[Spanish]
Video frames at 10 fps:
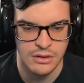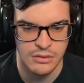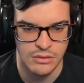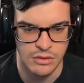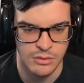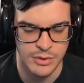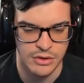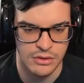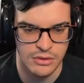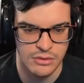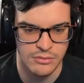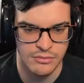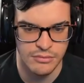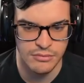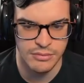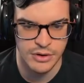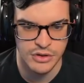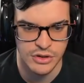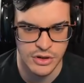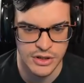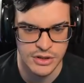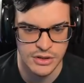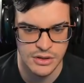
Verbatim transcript: No, no, pero... Pero señores...